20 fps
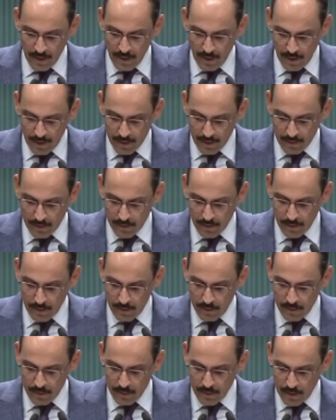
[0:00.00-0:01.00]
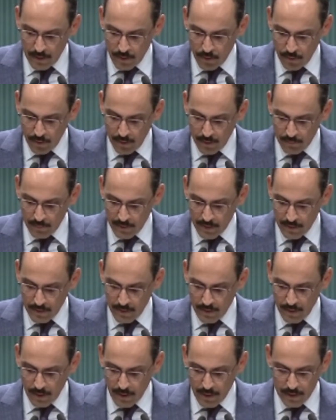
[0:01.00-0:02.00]
Hayatlarının yeni
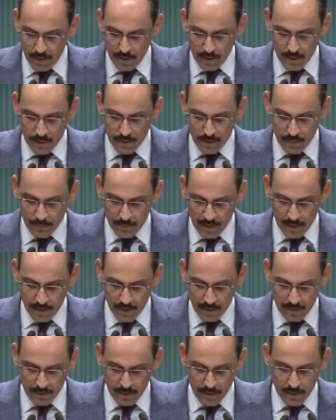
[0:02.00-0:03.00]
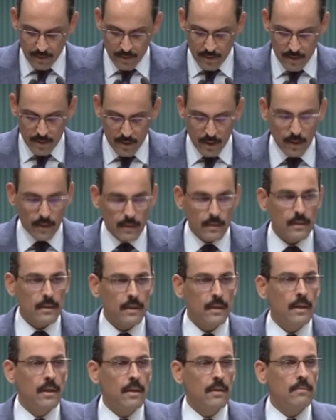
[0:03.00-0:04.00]
dönemlerinin aileleriyle birlikte sağlık
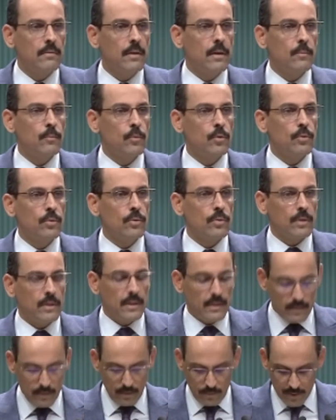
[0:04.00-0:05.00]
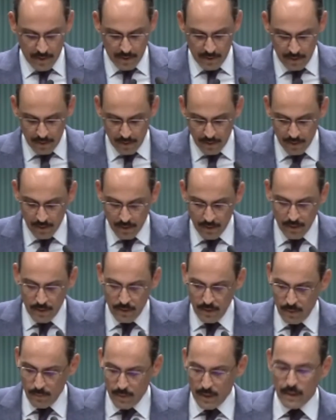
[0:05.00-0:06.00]
ve mutluluk getirmesini
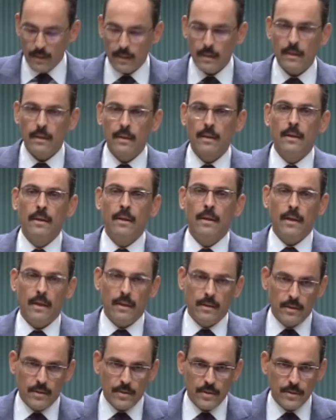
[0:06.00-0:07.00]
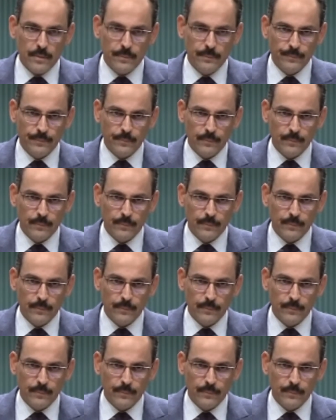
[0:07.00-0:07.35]
temenni ederiz.